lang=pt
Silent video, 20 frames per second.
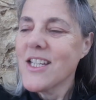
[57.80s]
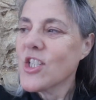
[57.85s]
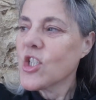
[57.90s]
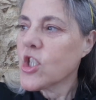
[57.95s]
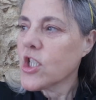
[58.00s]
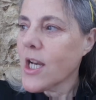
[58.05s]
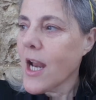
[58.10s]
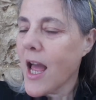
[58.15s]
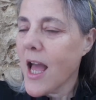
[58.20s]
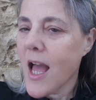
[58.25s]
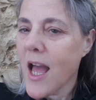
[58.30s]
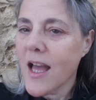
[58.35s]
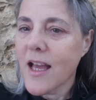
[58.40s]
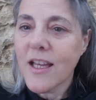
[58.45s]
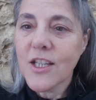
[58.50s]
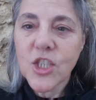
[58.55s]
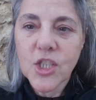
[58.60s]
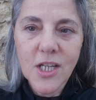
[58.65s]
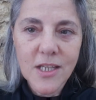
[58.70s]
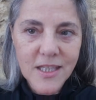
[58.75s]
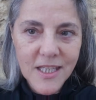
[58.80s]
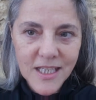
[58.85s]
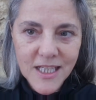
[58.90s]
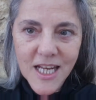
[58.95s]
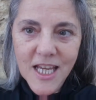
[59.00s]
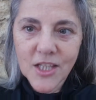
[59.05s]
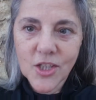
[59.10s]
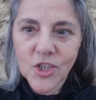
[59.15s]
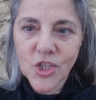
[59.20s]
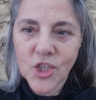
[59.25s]
Já as
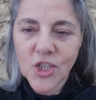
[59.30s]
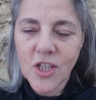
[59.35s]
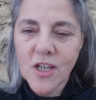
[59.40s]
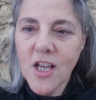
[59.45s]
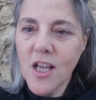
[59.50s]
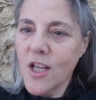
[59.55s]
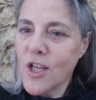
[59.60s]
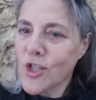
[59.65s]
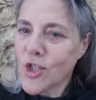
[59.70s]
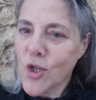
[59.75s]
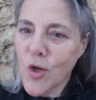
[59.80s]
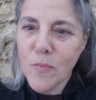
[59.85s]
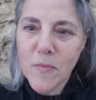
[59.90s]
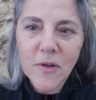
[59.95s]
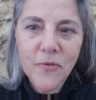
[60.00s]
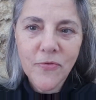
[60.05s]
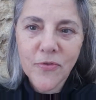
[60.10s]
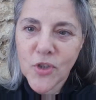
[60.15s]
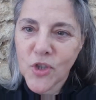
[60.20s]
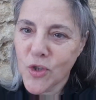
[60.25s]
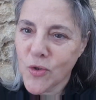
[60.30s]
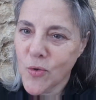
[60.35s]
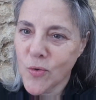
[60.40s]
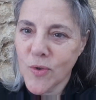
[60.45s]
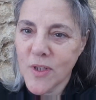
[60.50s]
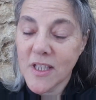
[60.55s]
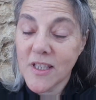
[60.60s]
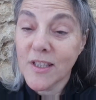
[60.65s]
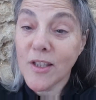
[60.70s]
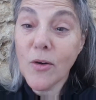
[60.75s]
chantinetes são uma
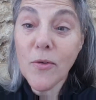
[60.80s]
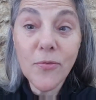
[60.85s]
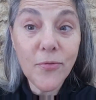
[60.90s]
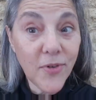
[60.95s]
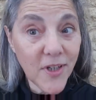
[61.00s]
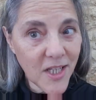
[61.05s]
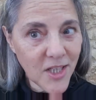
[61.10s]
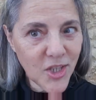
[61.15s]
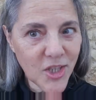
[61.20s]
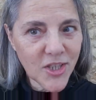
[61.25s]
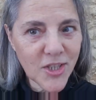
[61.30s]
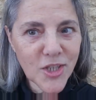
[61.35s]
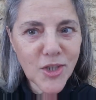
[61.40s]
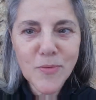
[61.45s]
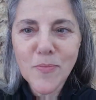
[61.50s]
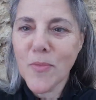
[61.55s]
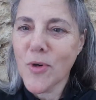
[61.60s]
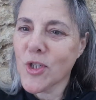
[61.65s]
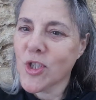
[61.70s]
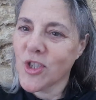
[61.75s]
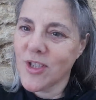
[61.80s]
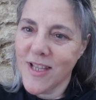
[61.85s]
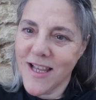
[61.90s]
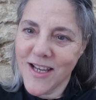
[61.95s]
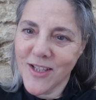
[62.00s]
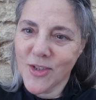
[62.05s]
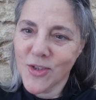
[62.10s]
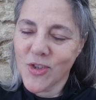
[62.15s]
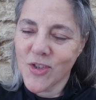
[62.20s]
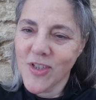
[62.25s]
frescura tão frescas como os
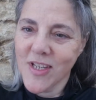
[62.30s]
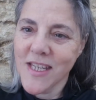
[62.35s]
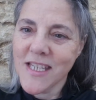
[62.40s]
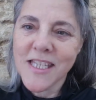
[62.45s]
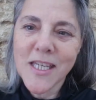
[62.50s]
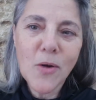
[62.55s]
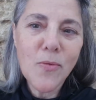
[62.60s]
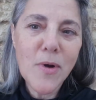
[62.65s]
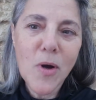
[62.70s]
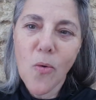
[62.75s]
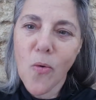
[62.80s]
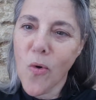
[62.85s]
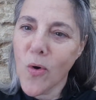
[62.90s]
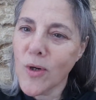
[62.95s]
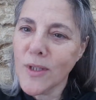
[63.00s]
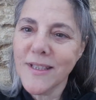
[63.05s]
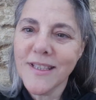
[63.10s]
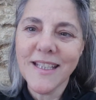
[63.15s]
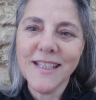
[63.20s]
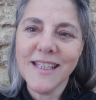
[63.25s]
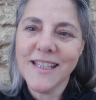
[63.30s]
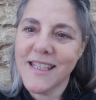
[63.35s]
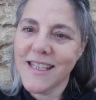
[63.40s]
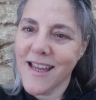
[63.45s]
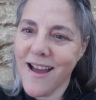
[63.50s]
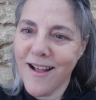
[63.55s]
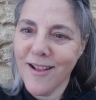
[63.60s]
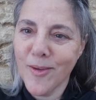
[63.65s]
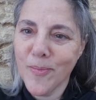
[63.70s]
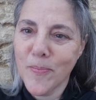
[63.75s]
gelados e são a onda
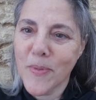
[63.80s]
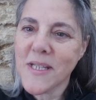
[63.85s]
ideal